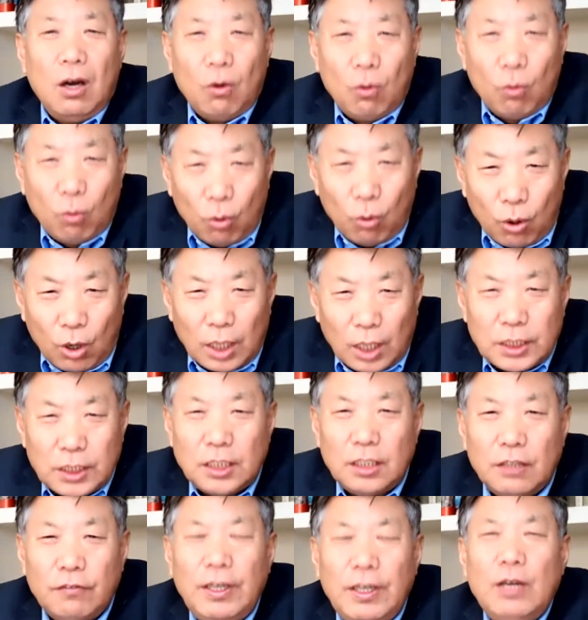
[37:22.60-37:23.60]
我
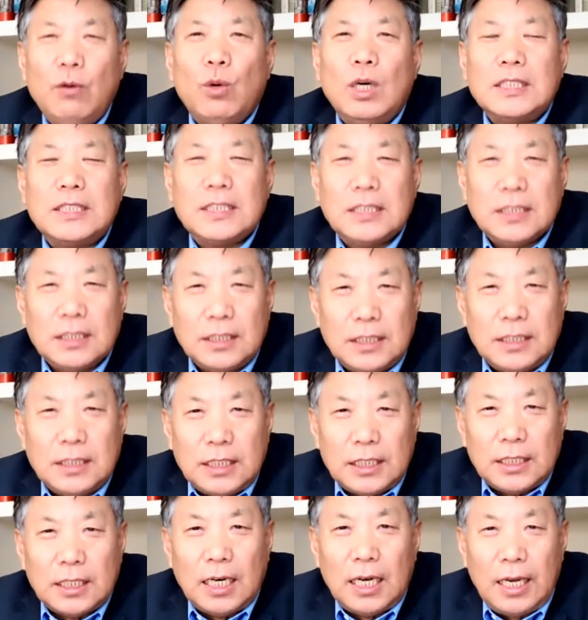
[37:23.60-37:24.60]
是为我自
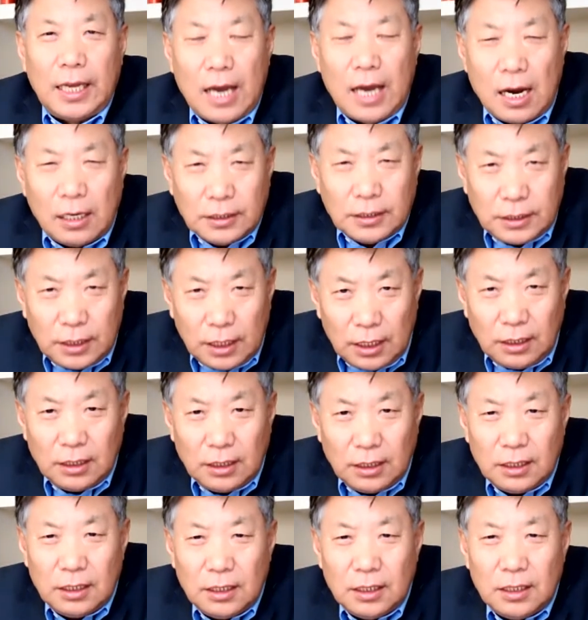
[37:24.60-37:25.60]
己的良
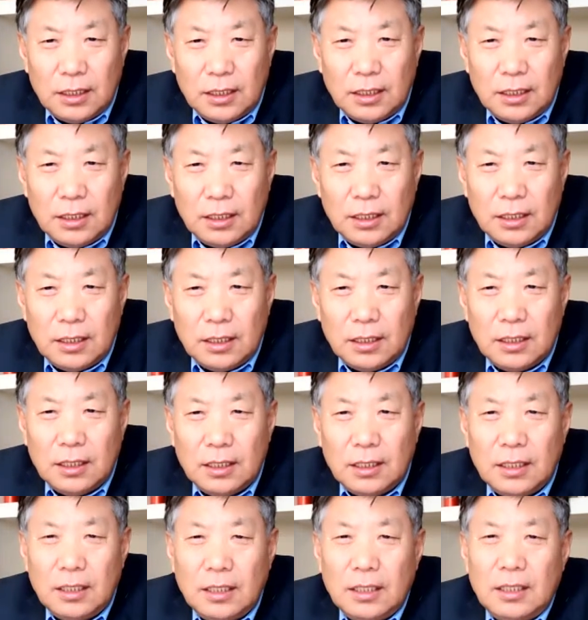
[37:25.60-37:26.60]

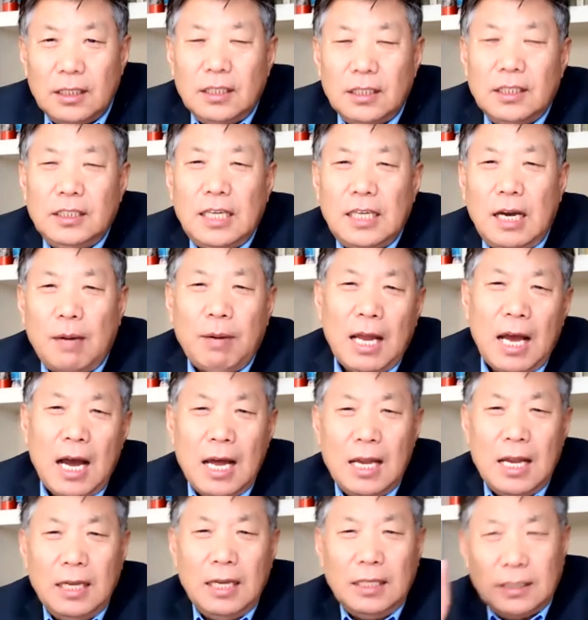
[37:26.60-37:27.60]
心。”亚伯拉
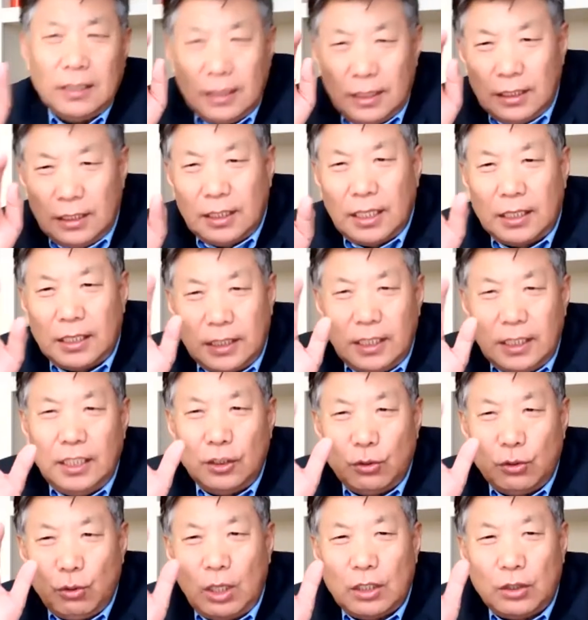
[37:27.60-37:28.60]
罕·林肯这
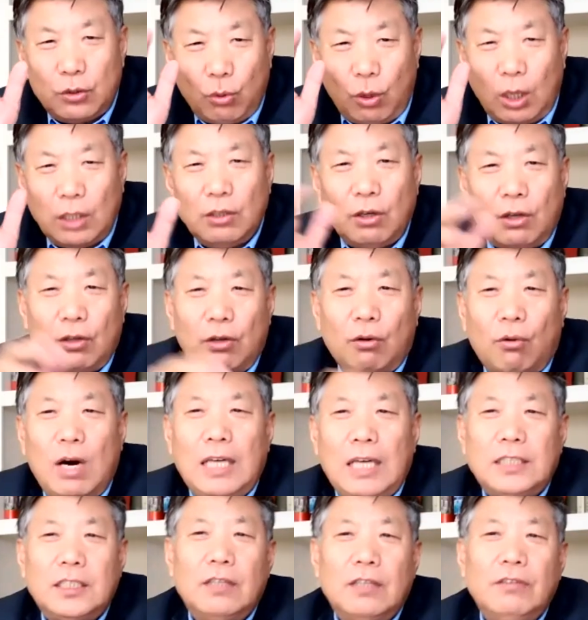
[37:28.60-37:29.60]
一段短短的
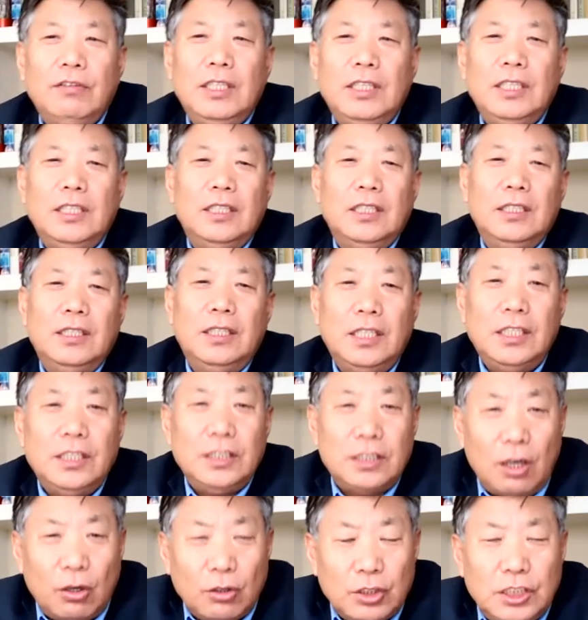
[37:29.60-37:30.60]
话，成为
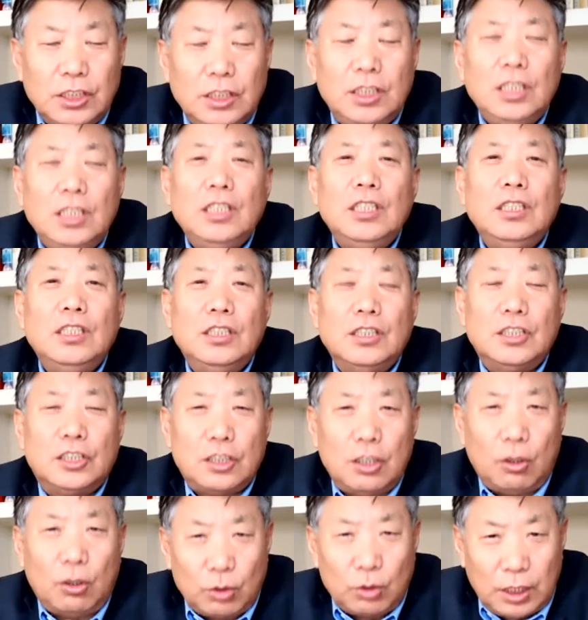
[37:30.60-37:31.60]
林昭信
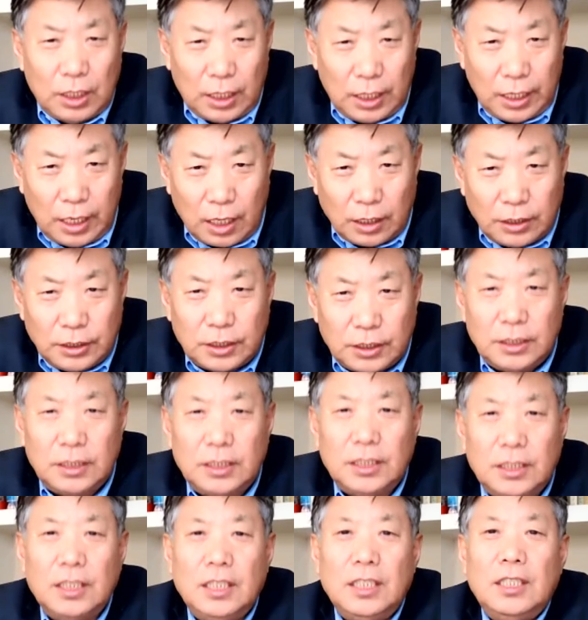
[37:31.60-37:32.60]
守的良
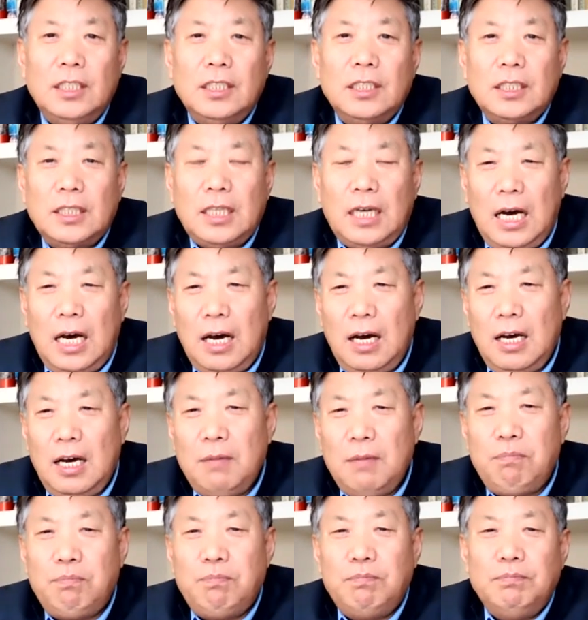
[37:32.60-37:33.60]
知。
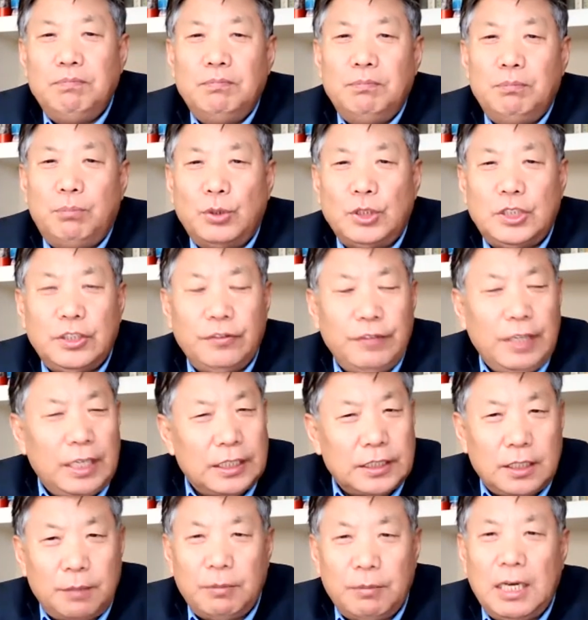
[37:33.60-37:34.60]
他不是为
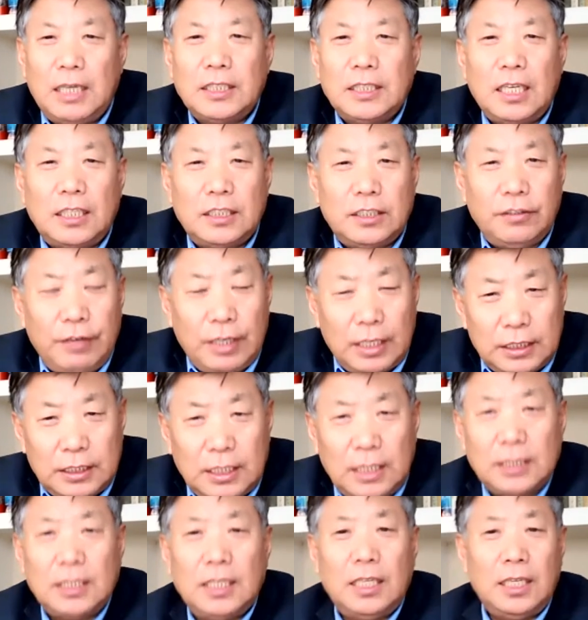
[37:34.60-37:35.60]
了什么，他是为了
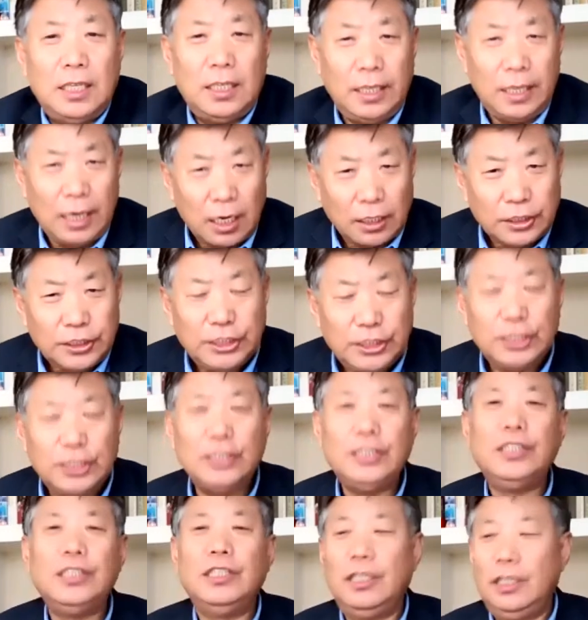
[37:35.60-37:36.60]
他的良
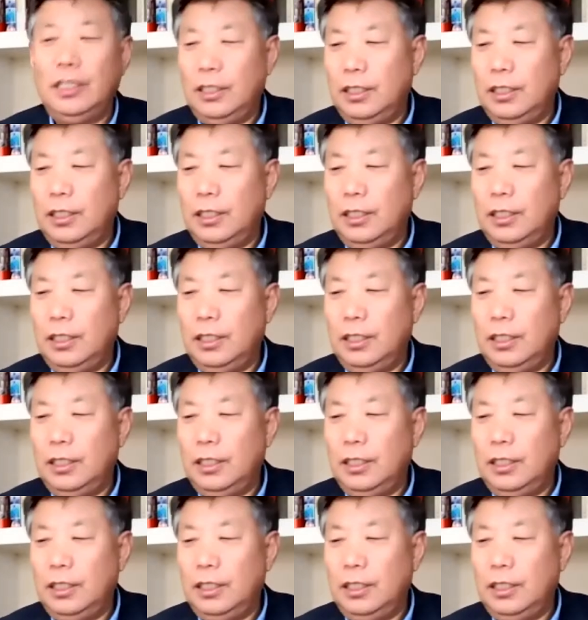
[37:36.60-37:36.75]
心。